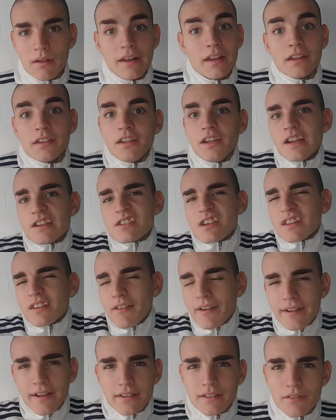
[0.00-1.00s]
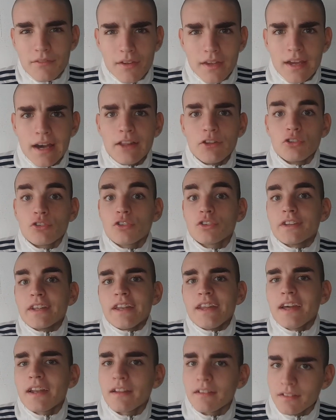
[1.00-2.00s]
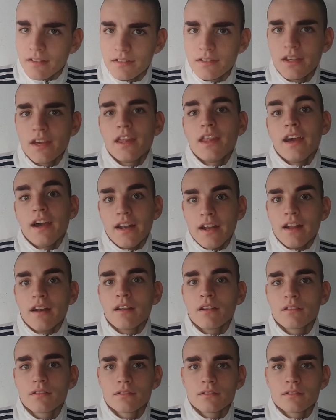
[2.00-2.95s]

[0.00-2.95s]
Argentina ya estaba clasificado, no tenía necesidad de ganar.